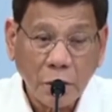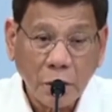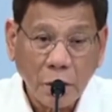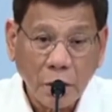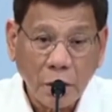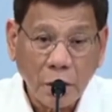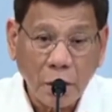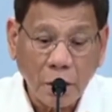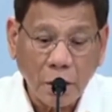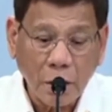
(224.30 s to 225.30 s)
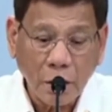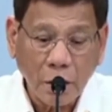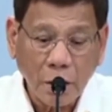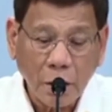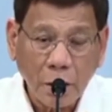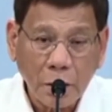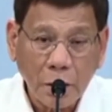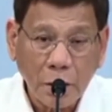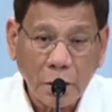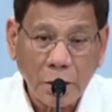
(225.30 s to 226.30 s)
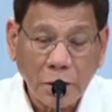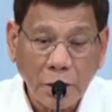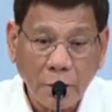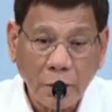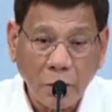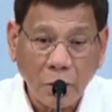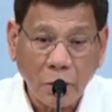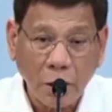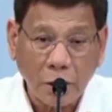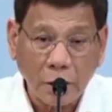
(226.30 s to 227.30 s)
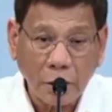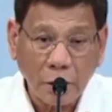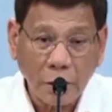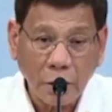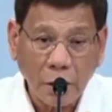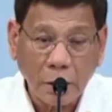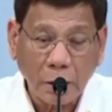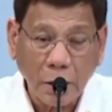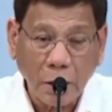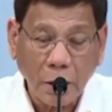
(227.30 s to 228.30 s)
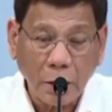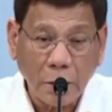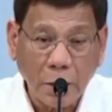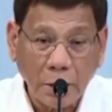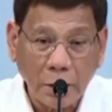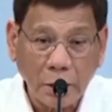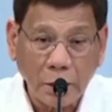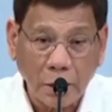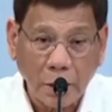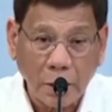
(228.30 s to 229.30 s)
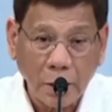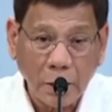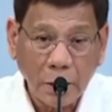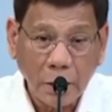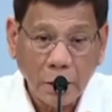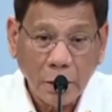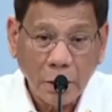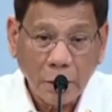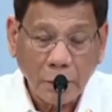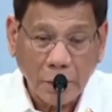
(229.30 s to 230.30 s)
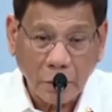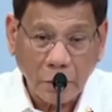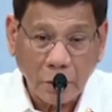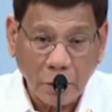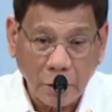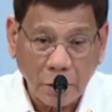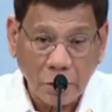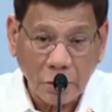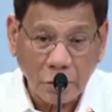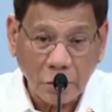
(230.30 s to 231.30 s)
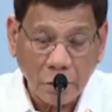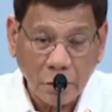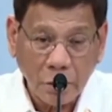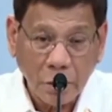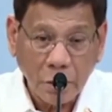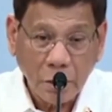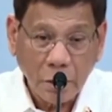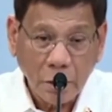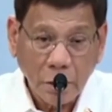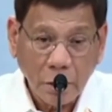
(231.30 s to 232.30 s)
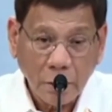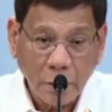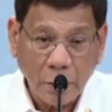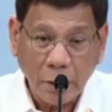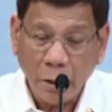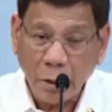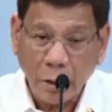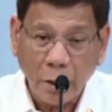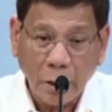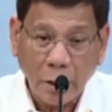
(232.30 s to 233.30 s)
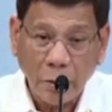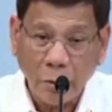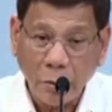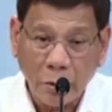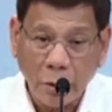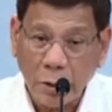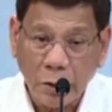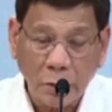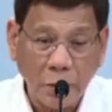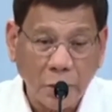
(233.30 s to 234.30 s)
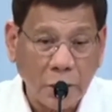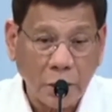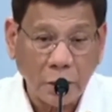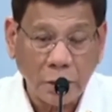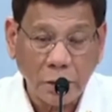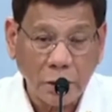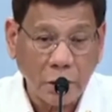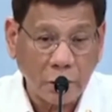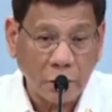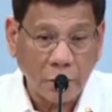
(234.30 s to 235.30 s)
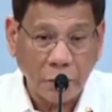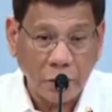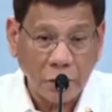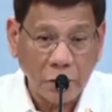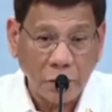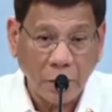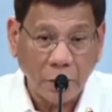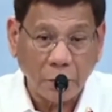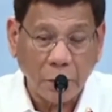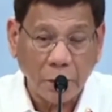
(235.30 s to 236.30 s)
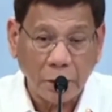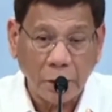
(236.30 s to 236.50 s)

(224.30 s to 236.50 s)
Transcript: na isasabi ko lahat at kakalabanin kita panahon ng eleksyon. Pag hindi, I will just be another son of a bitch playing politics.